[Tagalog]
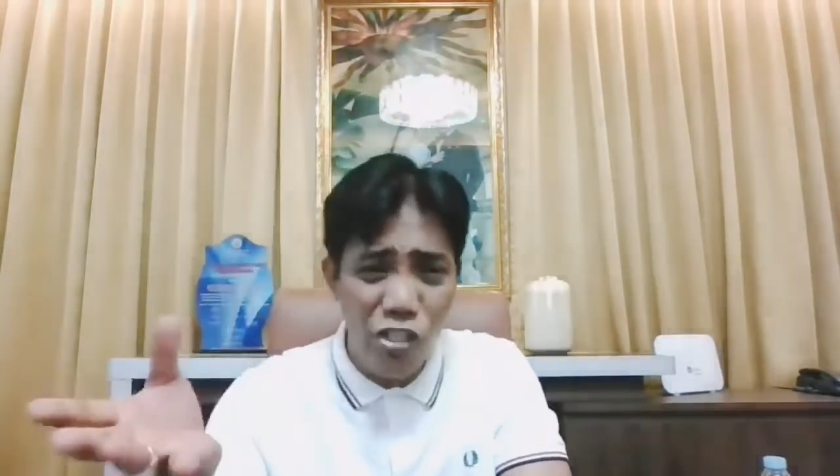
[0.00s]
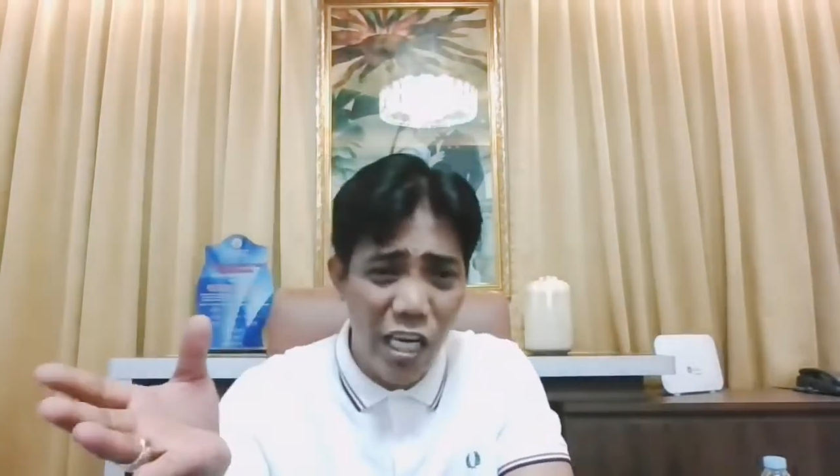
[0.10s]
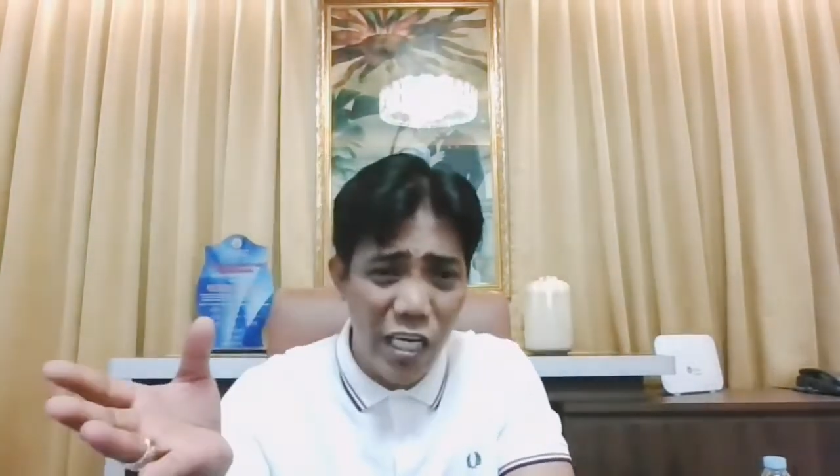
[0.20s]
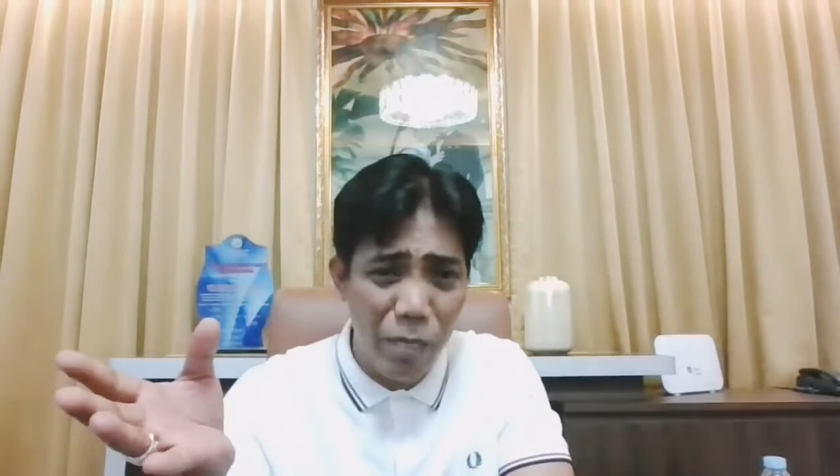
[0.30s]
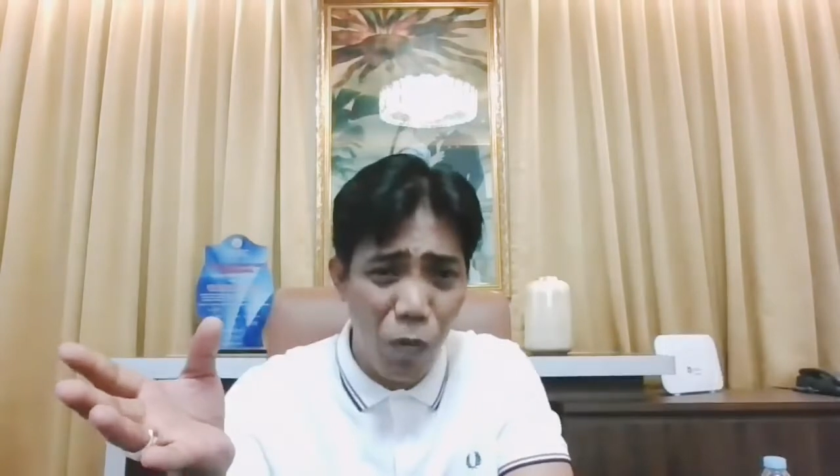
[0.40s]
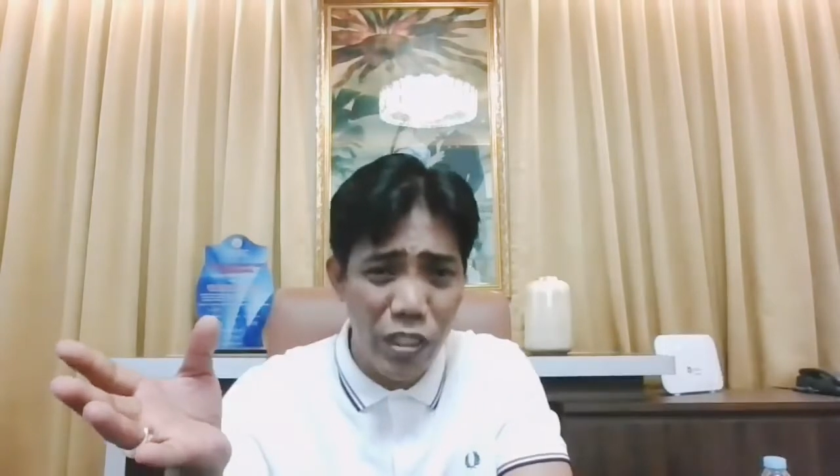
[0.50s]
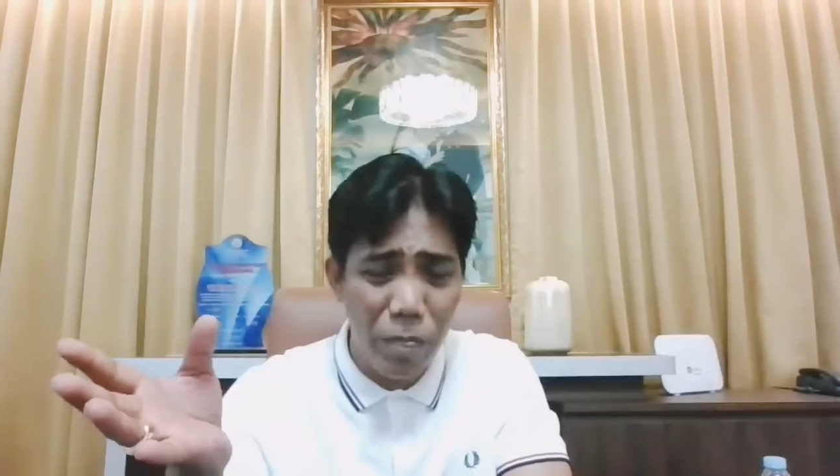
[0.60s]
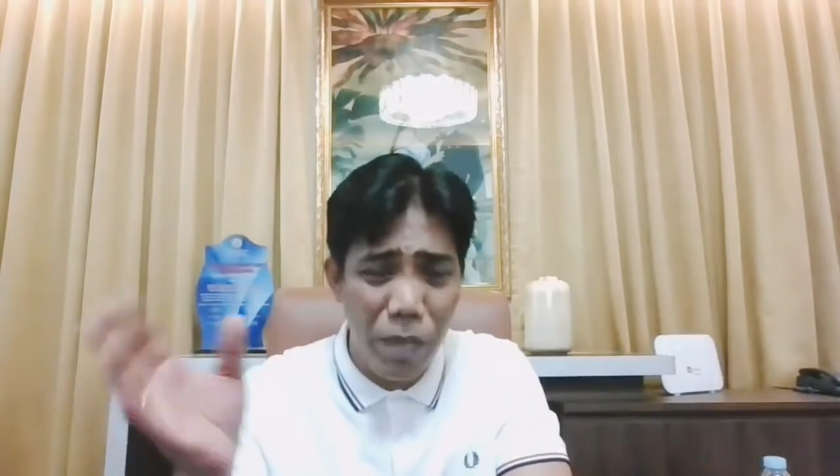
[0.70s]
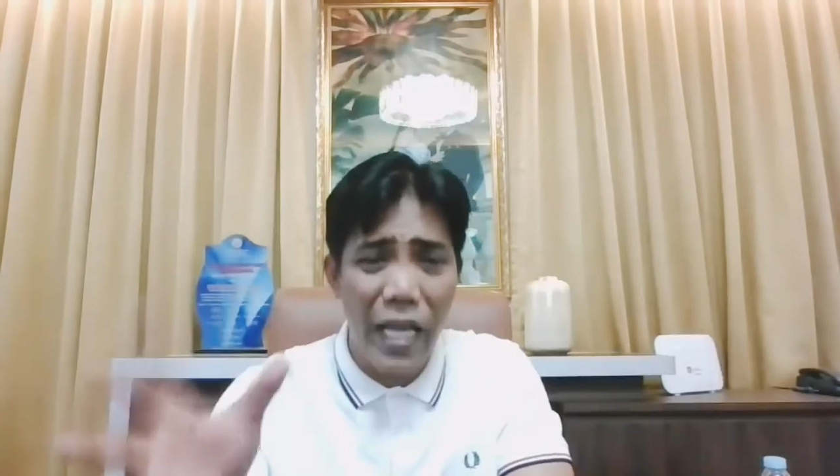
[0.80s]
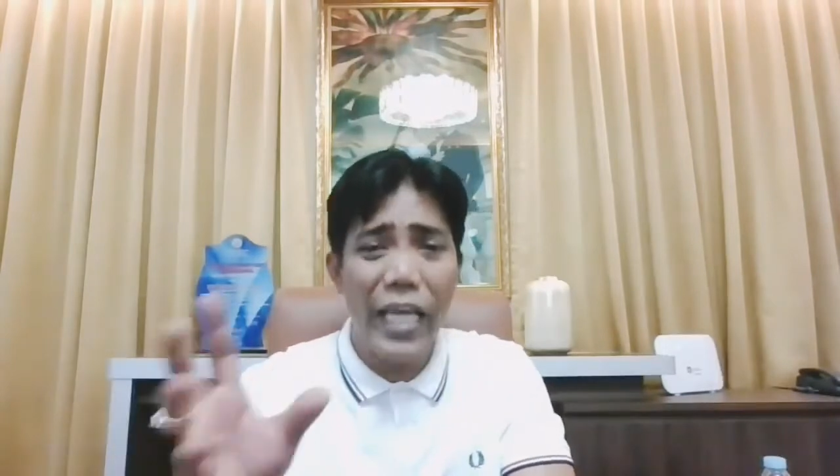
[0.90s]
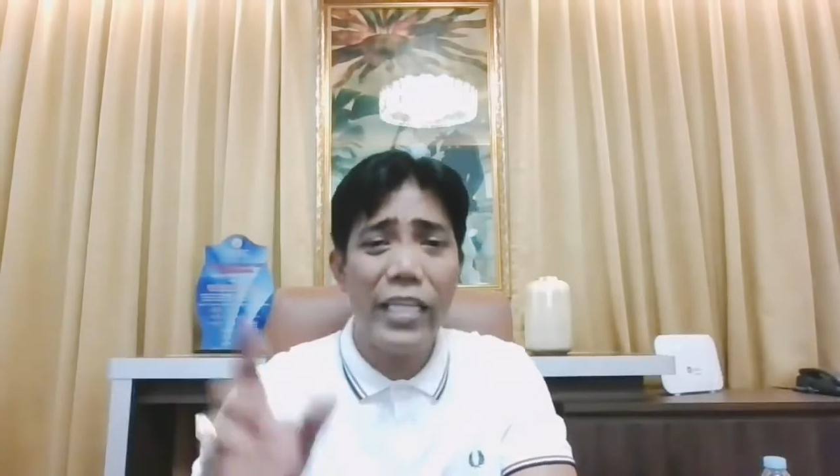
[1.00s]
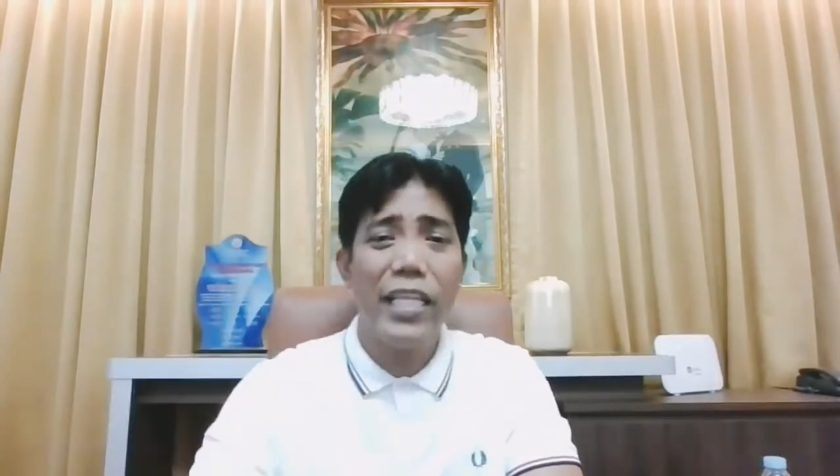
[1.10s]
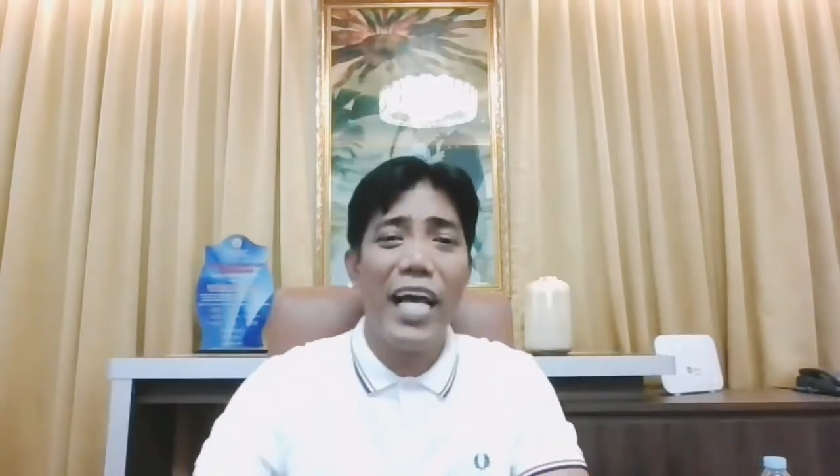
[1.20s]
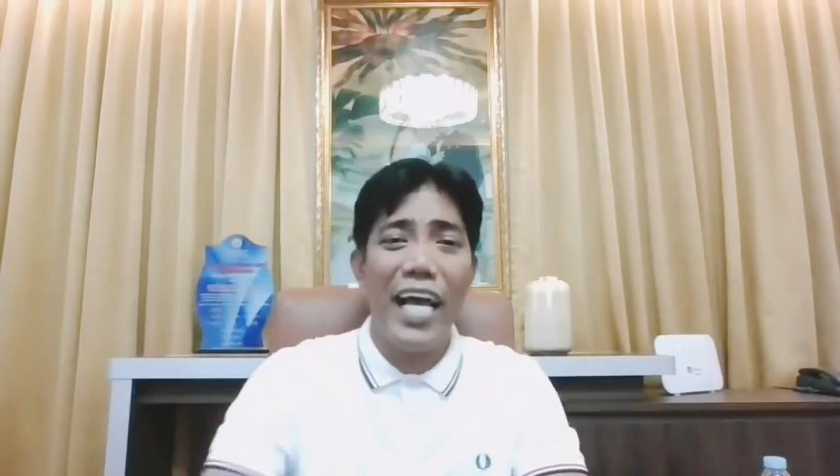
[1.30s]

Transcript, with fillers: silang nag-post ng pangit,